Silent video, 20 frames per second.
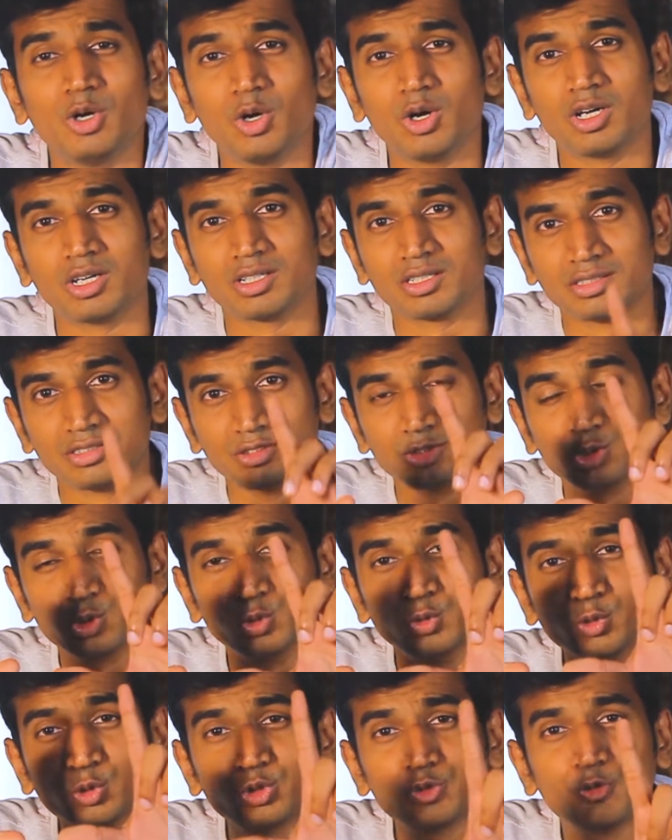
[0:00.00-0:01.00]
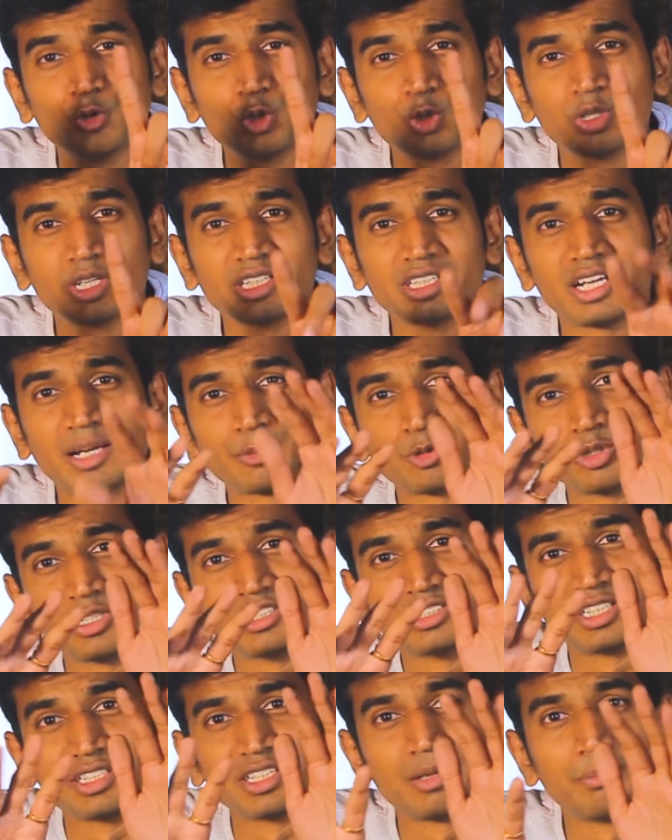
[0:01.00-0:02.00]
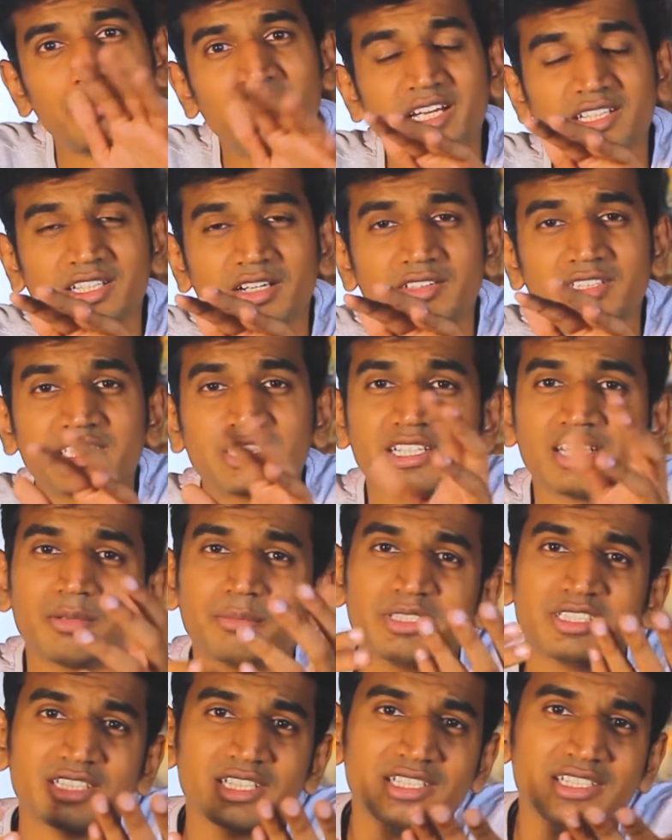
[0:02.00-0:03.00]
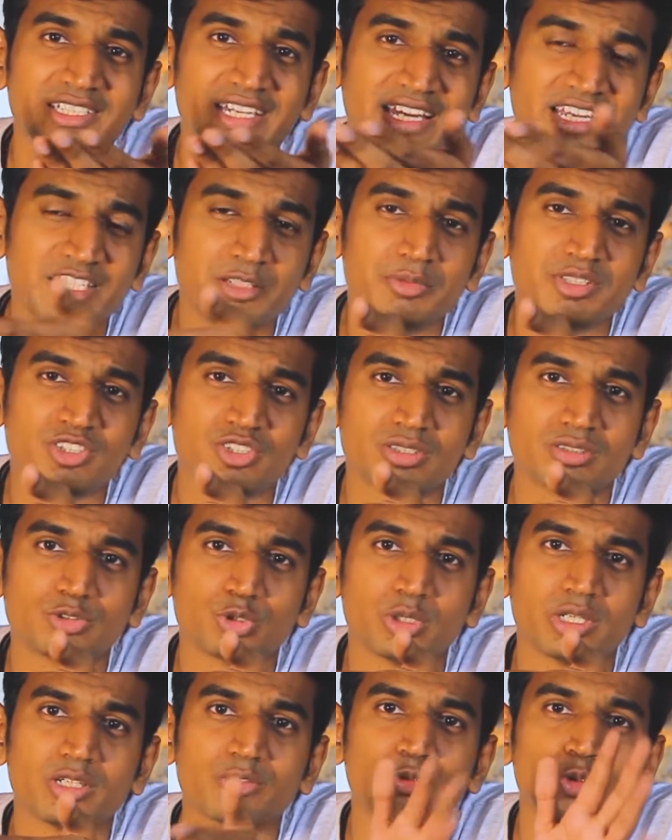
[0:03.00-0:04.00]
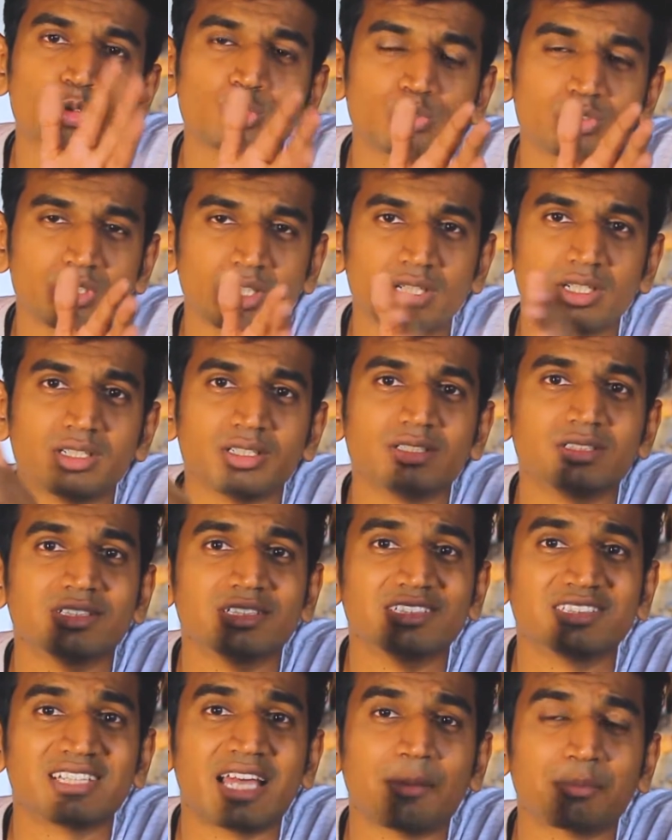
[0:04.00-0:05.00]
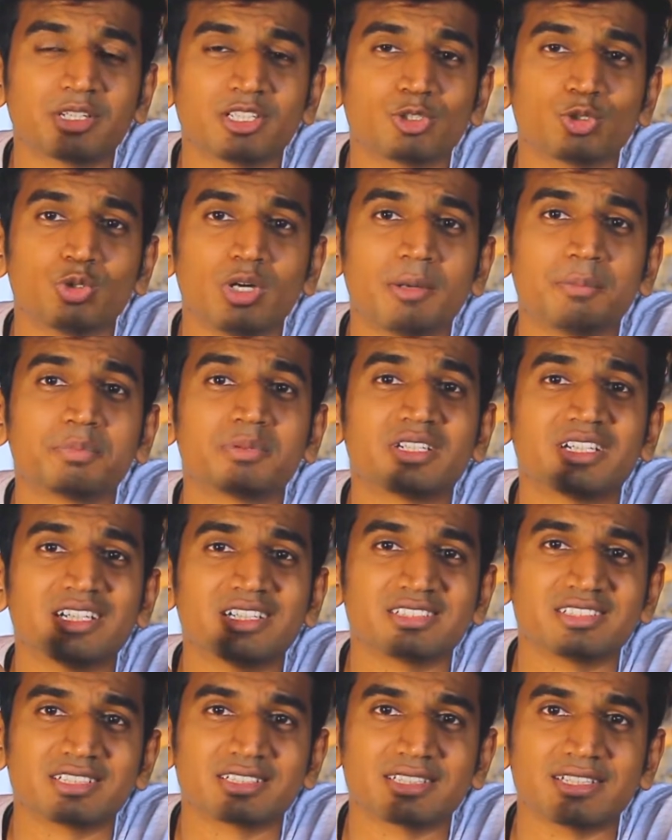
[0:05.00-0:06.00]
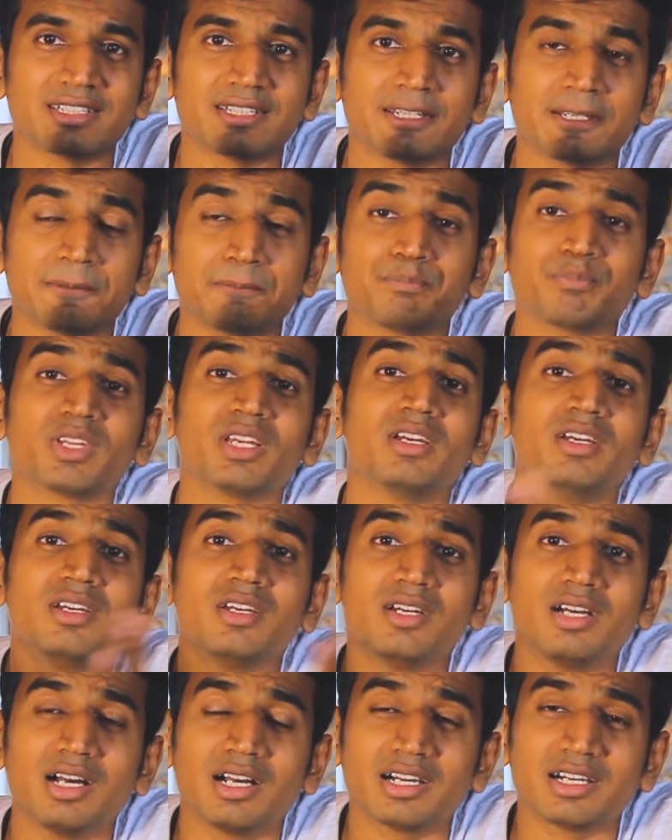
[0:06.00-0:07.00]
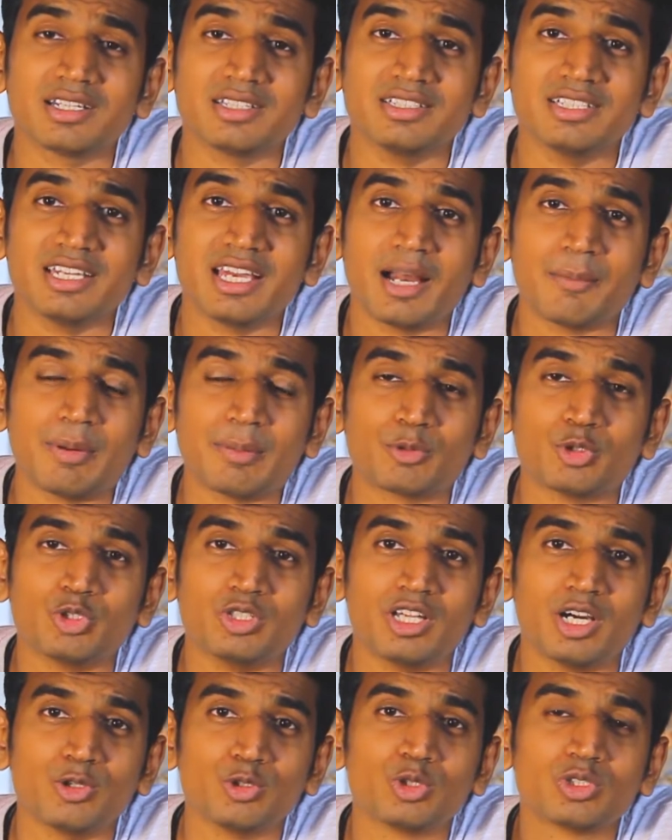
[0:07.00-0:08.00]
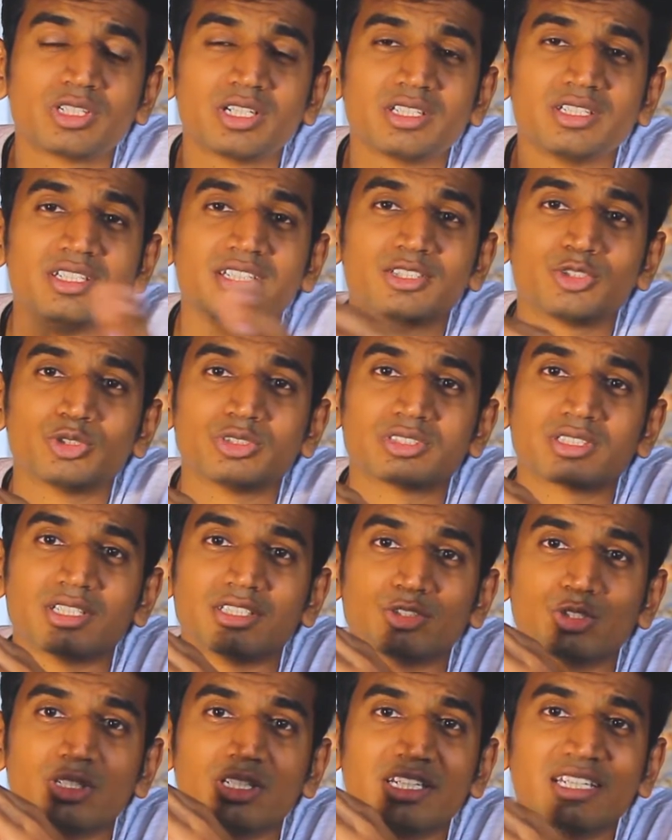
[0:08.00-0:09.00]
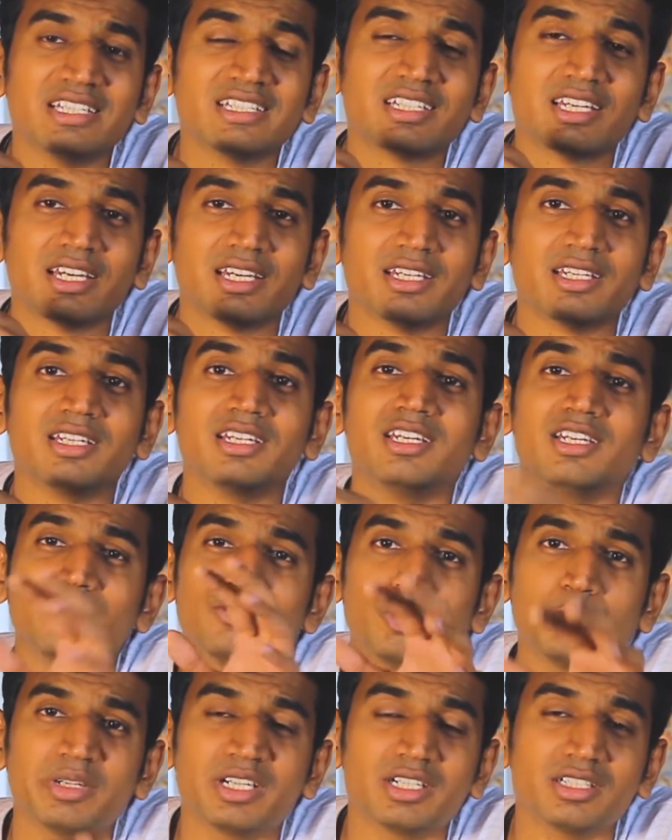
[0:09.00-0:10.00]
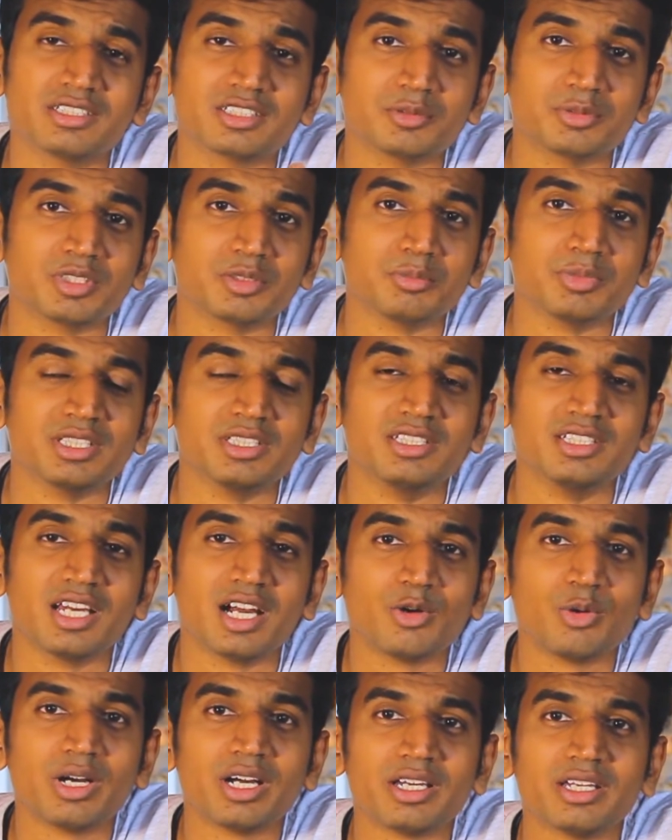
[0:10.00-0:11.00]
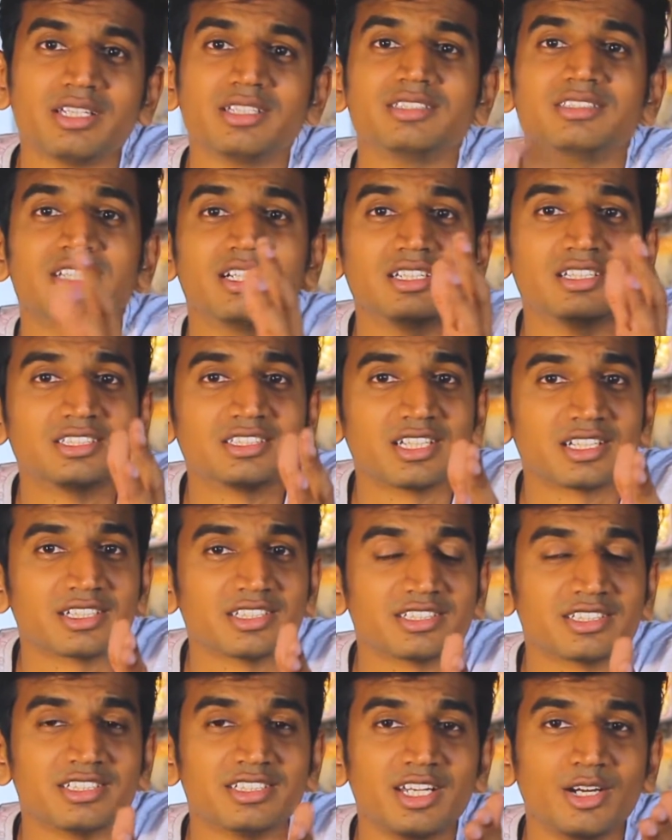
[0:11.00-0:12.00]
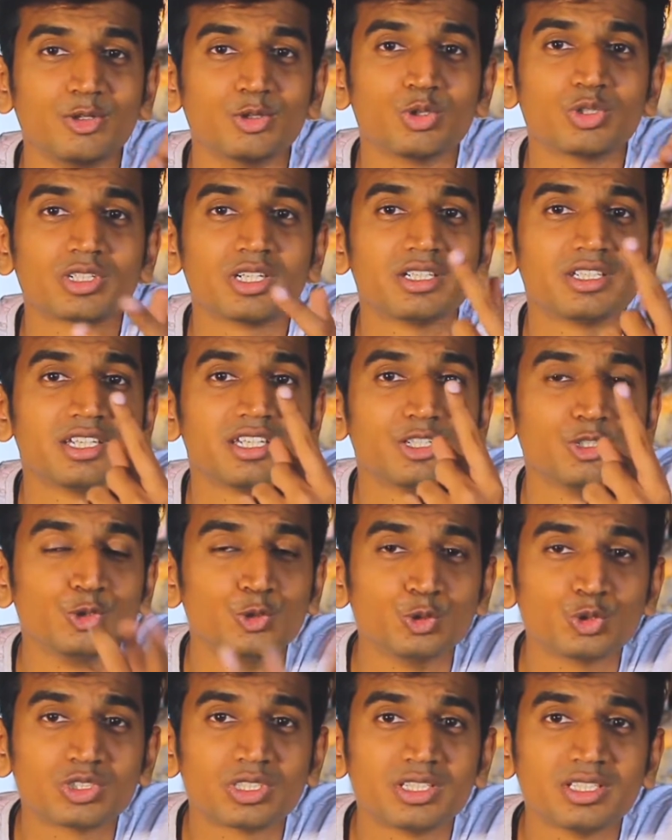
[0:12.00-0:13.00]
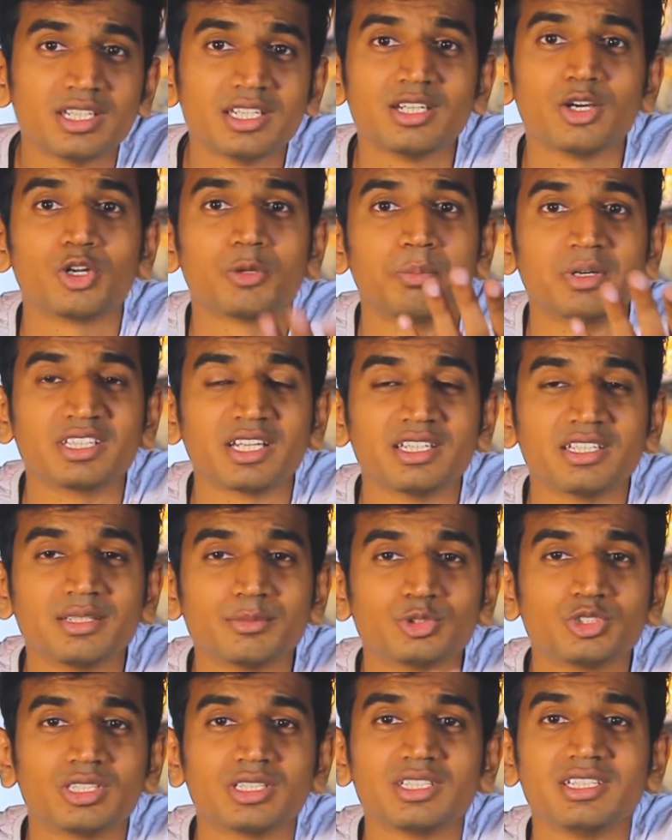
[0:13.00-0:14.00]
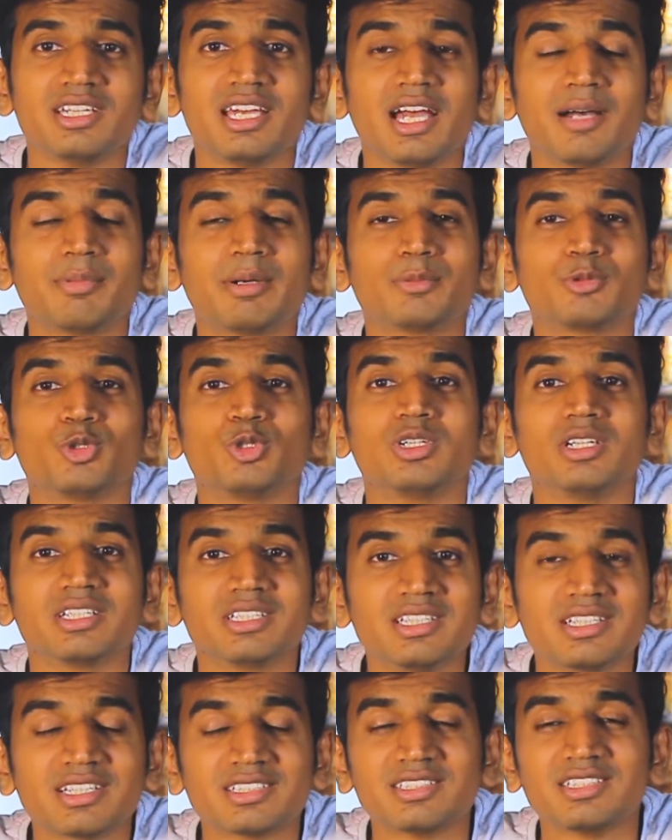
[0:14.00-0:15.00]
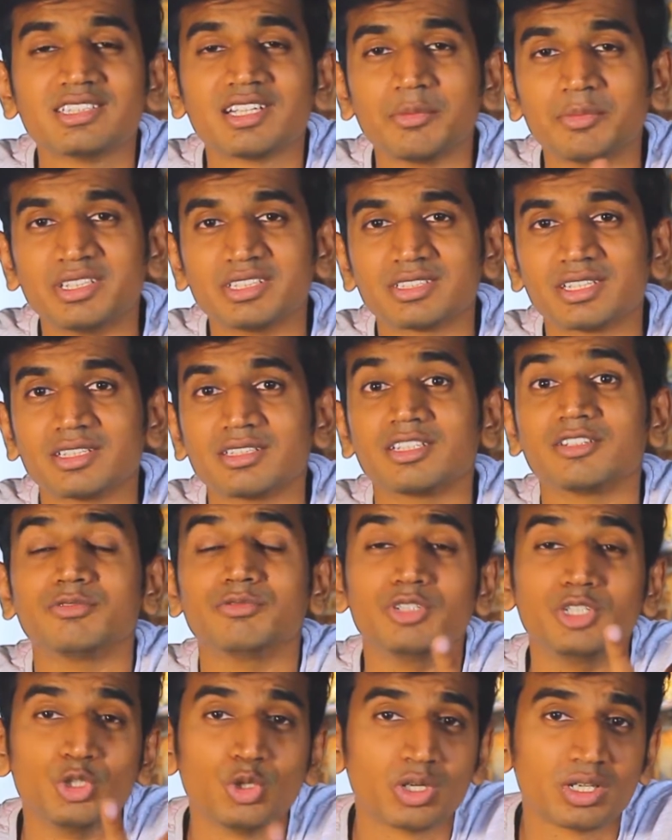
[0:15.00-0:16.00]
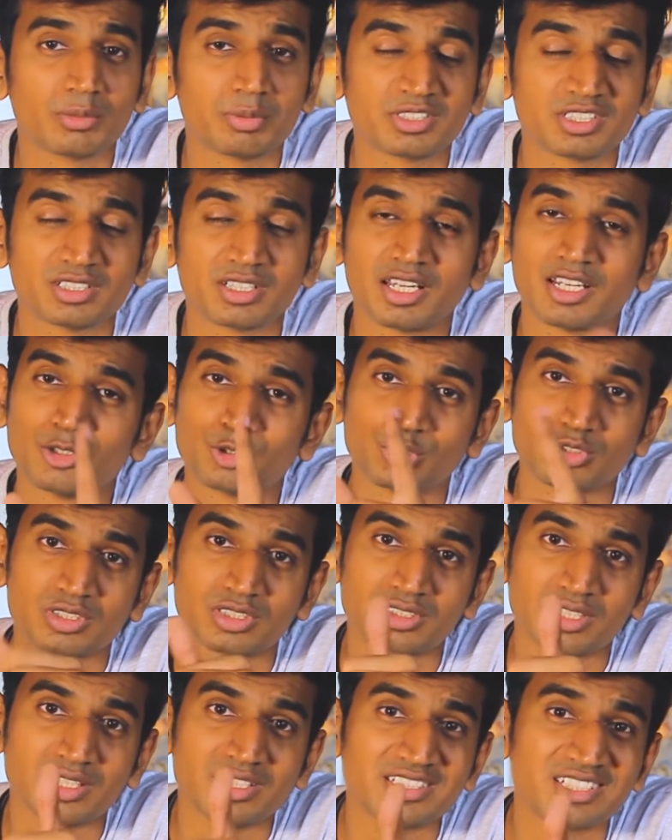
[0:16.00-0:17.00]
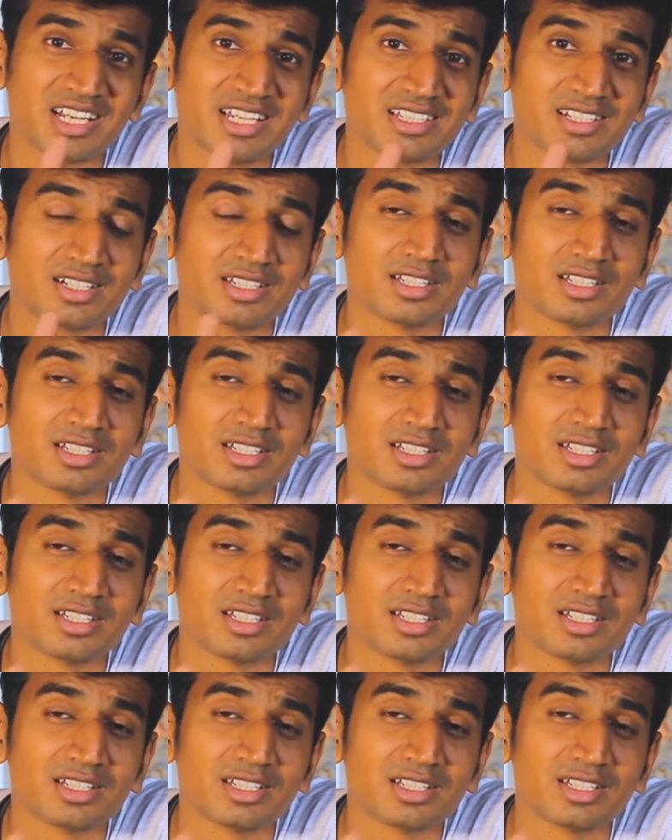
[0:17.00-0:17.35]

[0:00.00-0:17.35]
और तो उस फोटो के अंदर आपको ये झरना बहता हुआ दिखेगा बेसिकली एनिमेशन जो है वो उसका इस ऐप के थ्रू आप कर सकते हैं अगर ये ऐप आप आपको डाउनलोड करनी है तो इसका जो लिंक है वो मैंने डिस्क्रिप्शन में दिया हुआ है जल्दी से जाके इसे डाउनलोड करिए यूज़ करिए और बताइए मुझे कि ऐप आप आपको लगी कैसी कमेंट्स के अंदर वीडियो अगर पसंद आया हो तो इसे जल्दी से लाइक कर